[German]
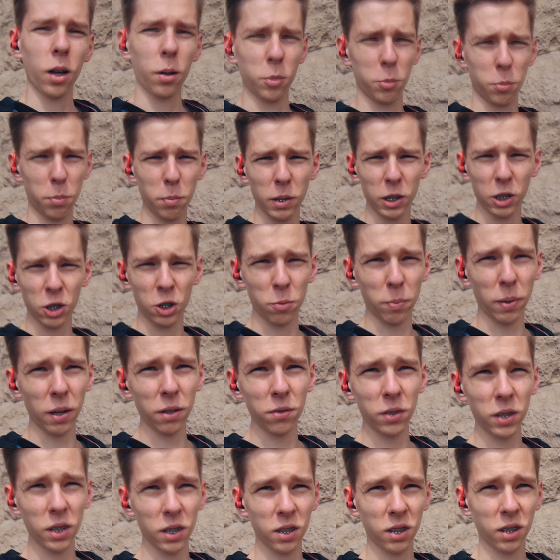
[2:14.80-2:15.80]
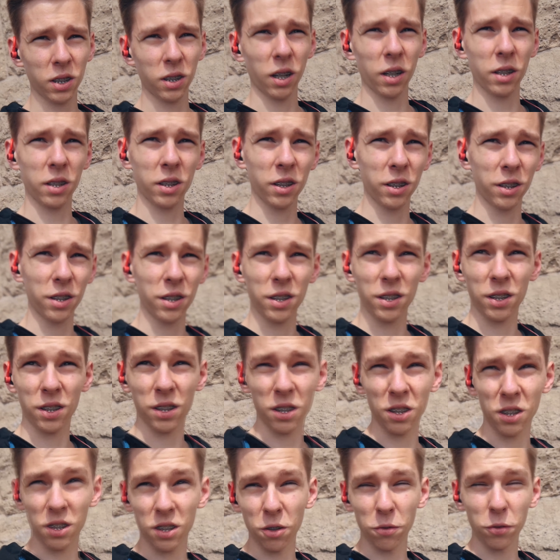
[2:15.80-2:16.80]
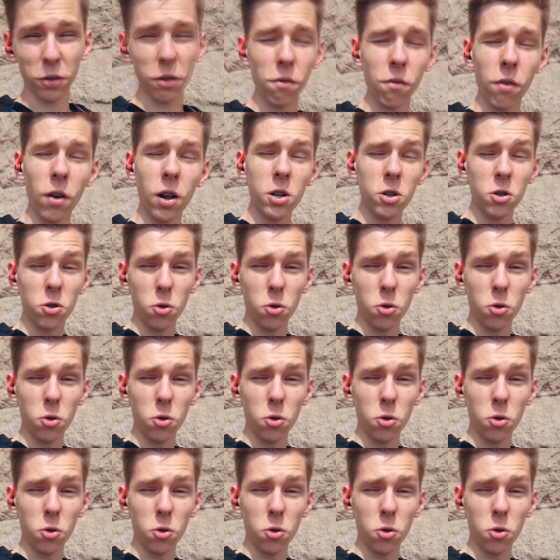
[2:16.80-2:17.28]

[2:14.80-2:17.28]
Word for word: Aber ich bin mal gespannt, wie das da drin ist. Es ist auf jeden Fall